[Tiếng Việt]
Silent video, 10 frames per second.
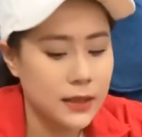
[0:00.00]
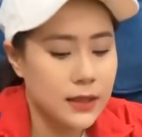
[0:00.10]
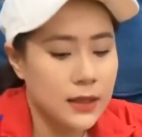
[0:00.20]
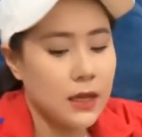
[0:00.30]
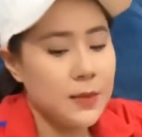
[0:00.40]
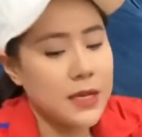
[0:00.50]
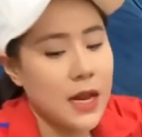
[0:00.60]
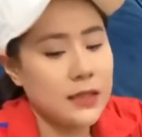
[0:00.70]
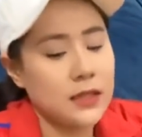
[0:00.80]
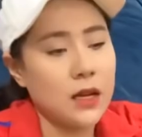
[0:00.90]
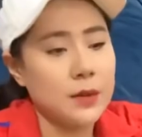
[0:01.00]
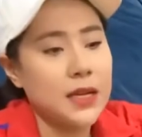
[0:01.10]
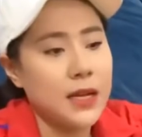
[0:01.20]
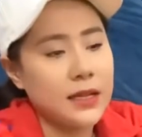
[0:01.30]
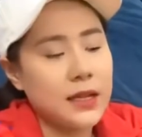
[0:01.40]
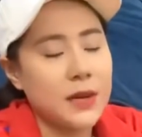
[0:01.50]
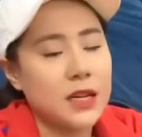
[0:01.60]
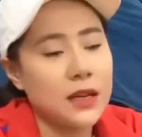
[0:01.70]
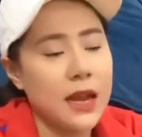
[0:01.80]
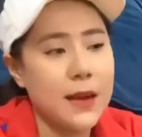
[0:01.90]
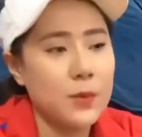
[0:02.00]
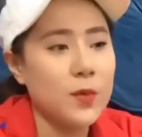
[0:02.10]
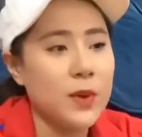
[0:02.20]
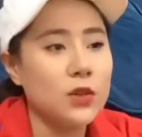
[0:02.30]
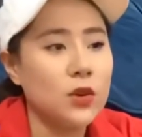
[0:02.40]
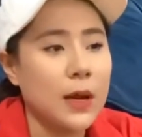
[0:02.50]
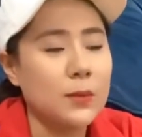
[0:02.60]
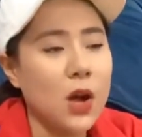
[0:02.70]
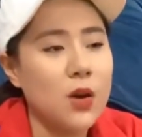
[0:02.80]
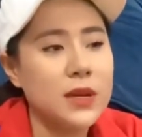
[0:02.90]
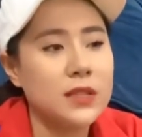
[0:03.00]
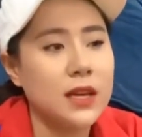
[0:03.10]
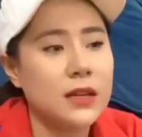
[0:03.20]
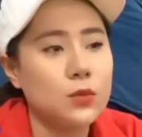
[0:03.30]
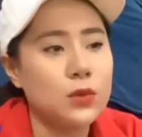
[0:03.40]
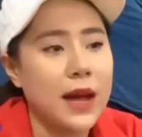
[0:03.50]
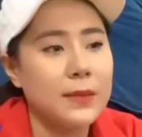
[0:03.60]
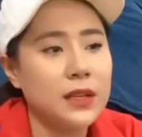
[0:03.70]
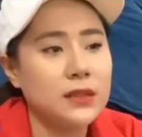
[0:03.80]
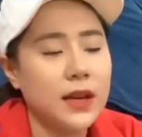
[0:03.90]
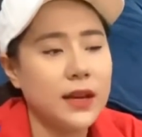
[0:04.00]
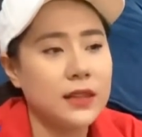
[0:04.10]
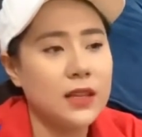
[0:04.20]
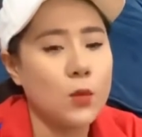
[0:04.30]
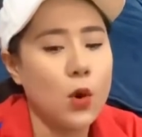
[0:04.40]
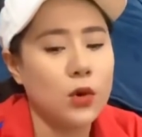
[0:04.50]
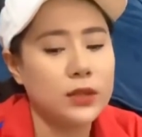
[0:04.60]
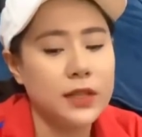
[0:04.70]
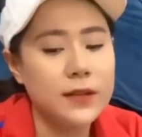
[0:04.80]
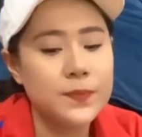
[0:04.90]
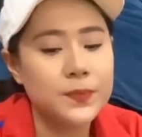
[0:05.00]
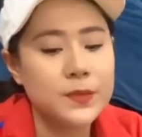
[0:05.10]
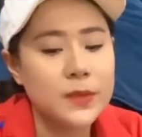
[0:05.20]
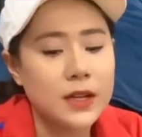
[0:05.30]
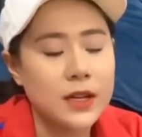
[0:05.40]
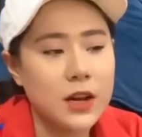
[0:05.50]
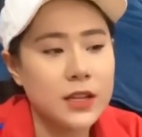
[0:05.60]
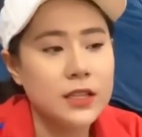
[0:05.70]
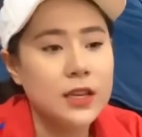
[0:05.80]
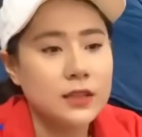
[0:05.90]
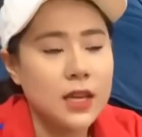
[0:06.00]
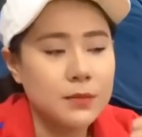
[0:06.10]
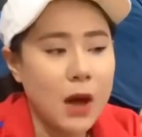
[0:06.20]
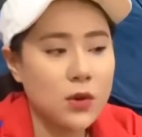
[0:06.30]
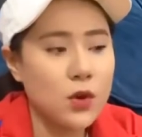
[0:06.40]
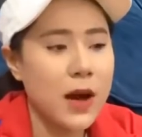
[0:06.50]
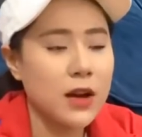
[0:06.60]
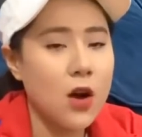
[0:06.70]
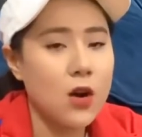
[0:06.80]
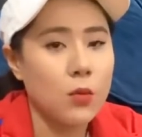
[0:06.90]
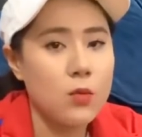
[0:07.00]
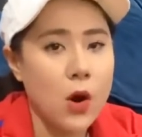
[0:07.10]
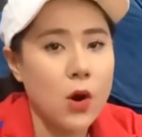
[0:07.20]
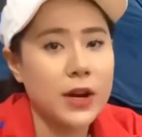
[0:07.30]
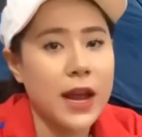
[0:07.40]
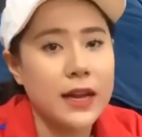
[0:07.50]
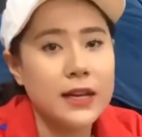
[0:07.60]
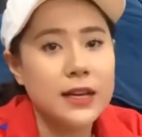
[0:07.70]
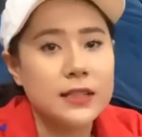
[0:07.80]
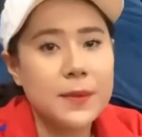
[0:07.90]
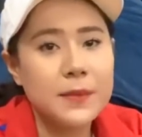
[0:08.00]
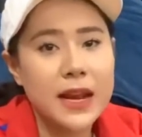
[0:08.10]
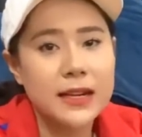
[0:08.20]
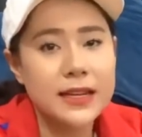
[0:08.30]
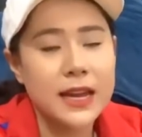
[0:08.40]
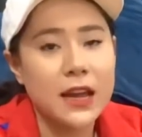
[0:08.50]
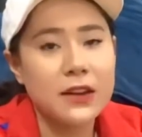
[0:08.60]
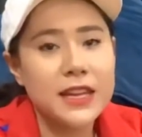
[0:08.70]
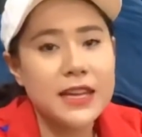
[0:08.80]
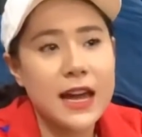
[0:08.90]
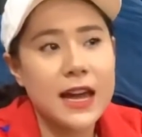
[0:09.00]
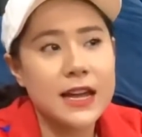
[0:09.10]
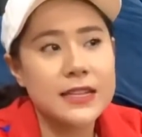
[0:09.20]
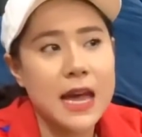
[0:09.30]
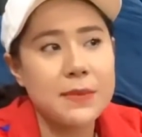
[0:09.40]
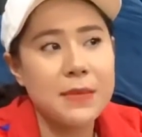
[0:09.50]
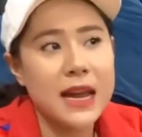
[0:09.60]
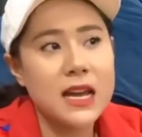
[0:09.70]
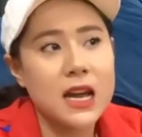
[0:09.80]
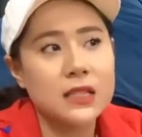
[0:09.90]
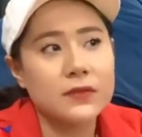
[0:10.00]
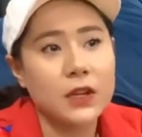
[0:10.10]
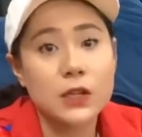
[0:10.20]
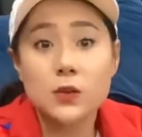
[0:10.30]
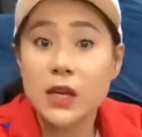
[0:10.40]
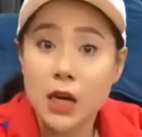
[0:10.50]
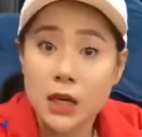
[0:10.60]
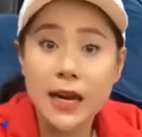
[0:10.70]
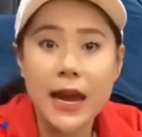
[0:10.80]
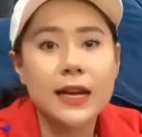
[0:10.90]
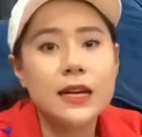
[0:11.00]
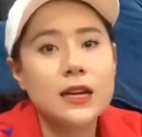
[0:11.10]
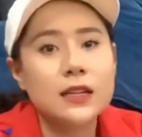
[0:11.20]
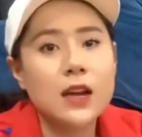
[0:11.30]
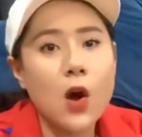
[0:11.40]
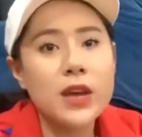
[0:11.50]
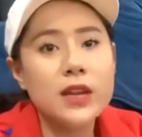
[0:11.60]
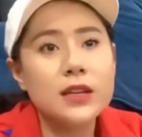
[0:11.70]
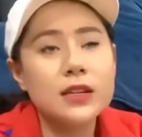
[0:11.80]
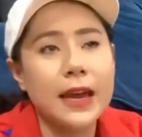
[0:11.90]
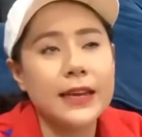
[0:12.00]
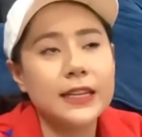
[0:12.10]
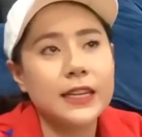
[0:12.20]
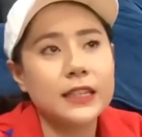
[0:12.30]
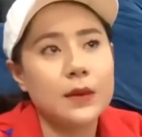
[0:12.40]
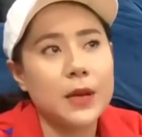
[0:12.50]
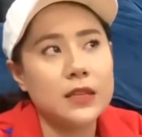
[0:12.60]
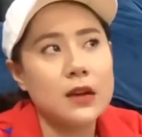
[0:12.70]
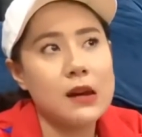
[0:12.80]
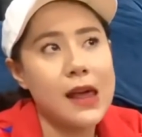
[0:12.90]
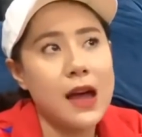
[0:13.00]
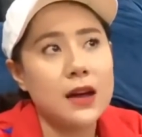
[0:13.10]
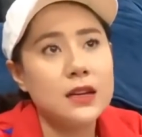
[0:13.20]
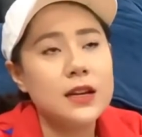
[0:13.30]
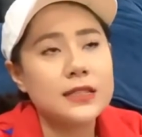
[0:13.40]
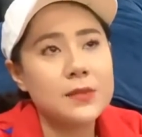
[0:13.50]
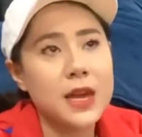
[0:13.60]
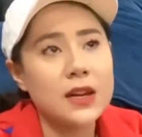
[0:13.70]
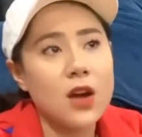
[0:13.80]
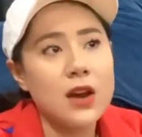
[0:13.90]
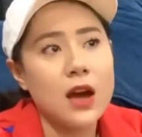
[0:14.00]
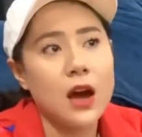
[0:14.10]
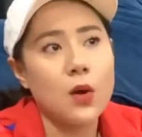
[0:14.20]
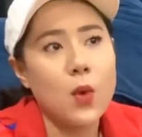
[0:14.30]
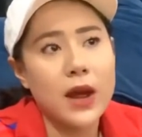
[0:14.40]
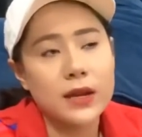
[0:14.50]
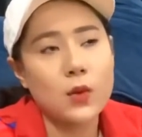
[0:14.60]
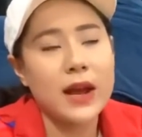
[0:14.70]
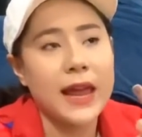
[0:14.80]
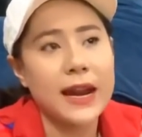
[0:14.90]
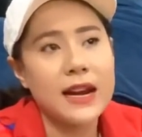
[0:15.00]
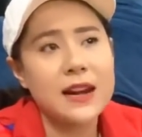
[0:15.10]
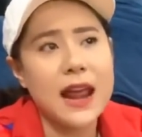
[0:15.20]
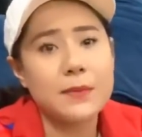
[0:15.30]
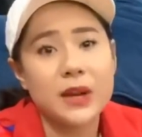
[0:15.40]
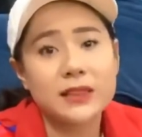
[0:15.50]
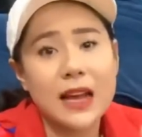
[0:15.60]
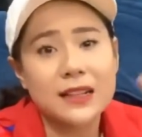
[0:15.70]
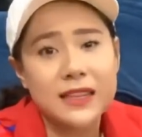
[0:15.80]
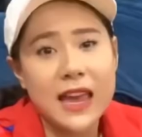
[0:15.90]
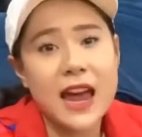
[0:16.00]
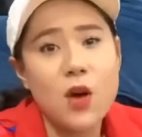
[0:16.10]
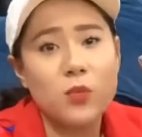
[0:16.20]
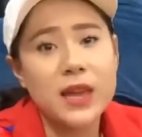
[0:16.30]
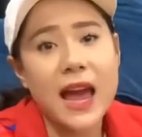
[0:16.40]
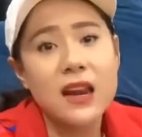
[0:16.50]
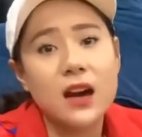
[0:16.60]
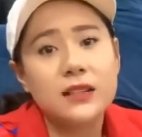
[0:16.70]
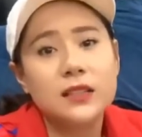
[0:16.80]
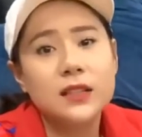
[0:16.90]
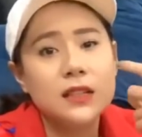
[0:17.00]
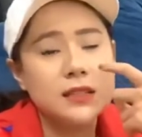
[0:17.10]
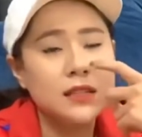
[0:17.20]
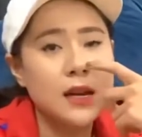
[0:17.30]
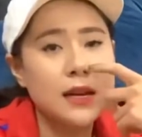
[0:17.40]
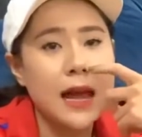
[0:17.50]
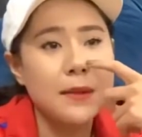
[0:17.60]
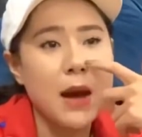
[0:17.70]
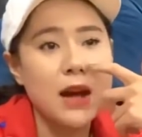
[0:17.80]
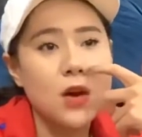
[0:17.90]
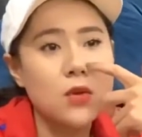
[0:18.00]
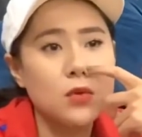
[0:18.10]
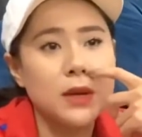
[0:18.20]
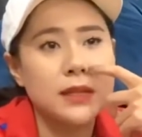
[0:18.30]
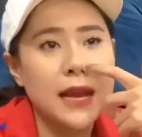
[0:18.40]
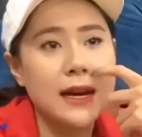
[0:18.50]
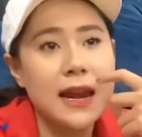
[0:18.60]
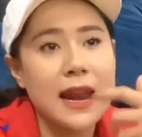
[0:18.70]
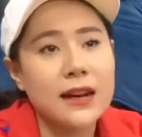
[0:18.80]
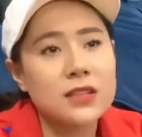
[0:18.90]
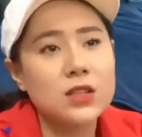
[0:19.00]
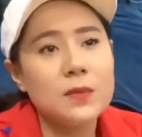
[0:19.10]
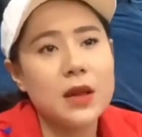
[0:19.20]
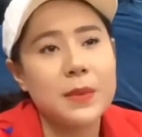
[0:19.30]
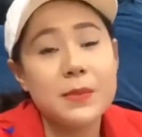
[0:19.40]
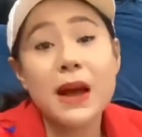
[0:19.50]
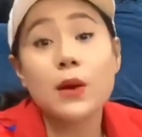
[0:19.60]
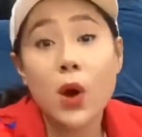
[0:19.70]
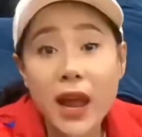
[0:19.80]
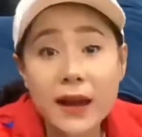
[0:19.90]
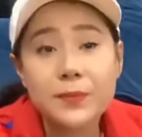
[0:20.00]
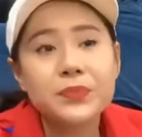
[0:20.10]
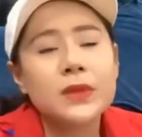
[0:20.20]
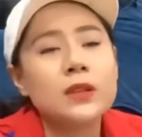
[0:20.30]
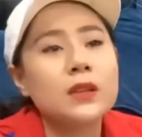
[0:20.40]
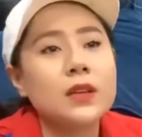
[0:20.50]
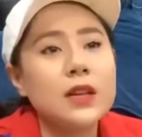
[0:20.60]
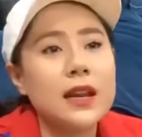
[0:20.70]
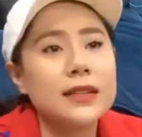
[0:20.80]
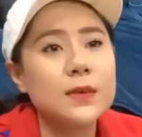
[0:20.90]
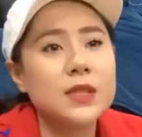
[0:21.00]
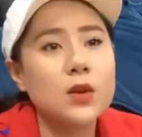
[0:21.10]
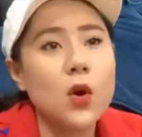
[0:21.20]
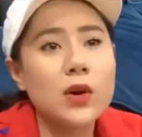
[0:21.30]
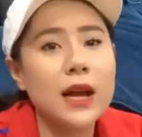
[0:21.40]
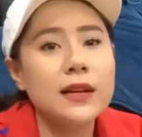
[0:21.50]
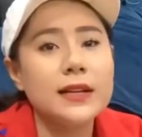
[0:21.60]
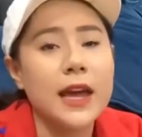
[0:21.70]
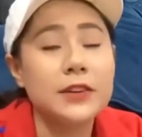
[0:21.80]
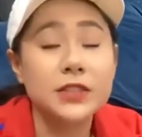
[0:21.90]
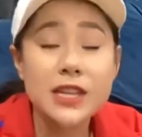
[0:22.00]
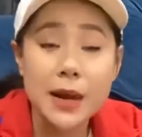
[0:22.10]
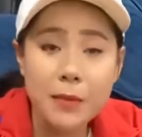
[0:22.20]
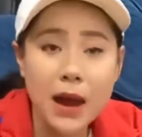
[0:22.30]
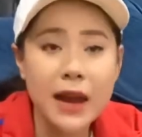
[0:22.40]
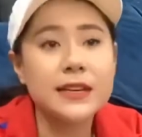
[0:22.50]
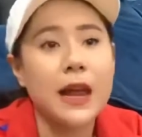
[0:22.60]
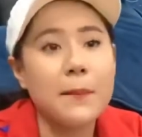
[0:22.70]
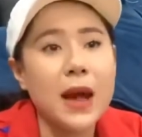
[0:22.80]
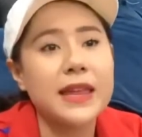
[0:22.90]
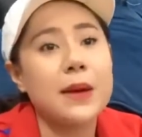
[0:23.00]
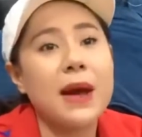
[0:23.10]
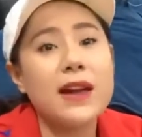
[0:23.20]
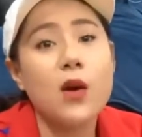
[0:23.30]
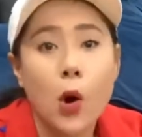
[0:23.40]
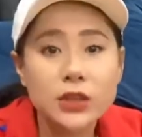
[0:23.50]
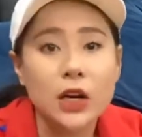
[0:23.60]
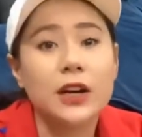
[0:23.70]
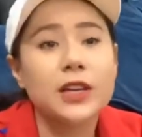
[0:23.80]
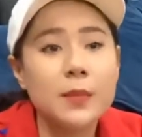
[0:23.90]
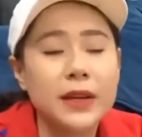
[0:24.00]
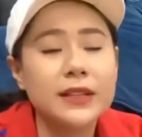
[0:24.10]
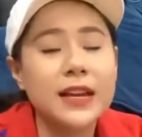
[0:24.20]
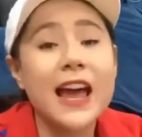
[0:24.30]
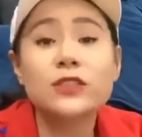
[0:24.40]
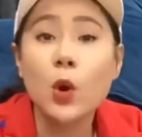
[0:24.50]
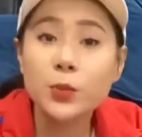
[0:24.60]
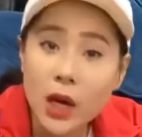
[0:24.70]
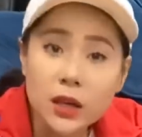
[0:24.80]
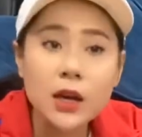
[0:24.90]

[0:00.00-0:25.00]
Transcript: ở Bình Định thì từ Bình Định rồi mà em của mình vô trọng đón mình về nhà mất 2 tiếng đồng hồ nữa rồi tiền bạc của bà con ủng hộ nè Trâm đang liên hệ với nhà nhà máy à, vật liệu xây dựng nè ngói dưới này kia thì hiện giờ là Trâm nghe nói là ở ngoài Quảng Ngãi đó nó đang bị tăng giá đôn giá lên cho nên là bà con của mình đang la làng la sớm là bị mắc quá cho nên là Trâm sẽ cố gắng liên hệ được cái nhà máy để mà nhà máy hỗ trợ cho mình cái giá tốt nhất